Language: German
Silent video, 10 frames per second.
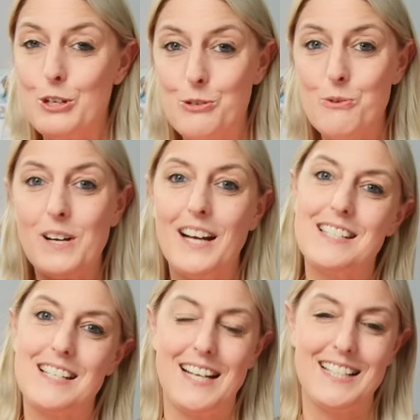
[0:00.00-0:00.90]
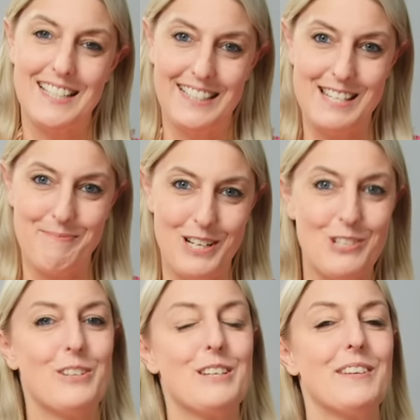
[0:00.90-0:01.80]
Du kannst das ganze Rezept
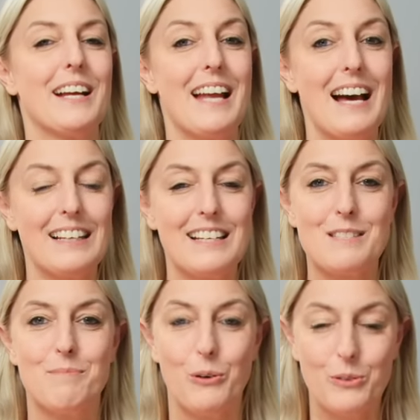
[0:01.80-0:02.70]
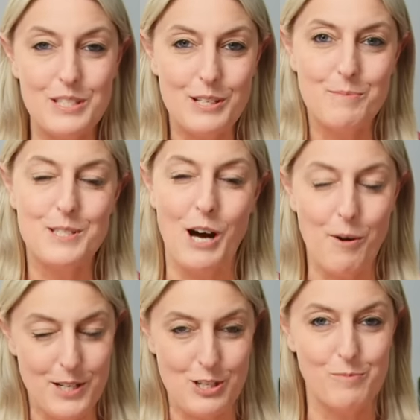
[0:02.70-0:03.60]
natürlich wieder nachlesen bei uns im
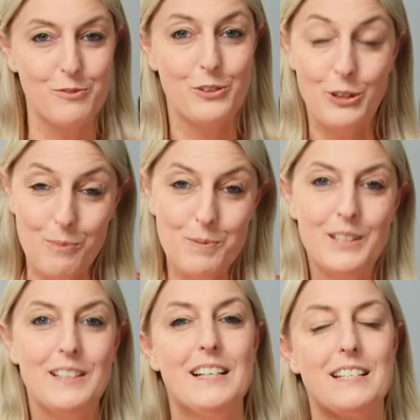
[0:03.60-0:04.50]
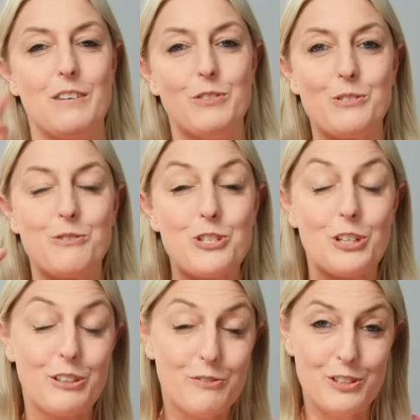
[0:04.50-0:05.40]
Zaubertopf Club. Da bist du
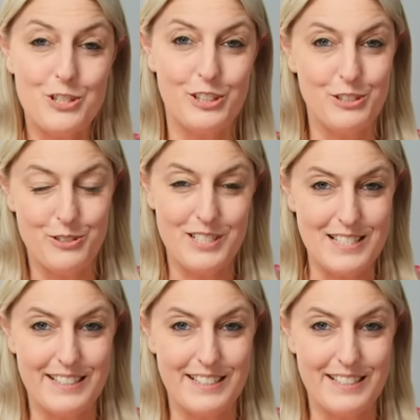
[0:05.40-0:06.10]
Schritt für Schritt durch das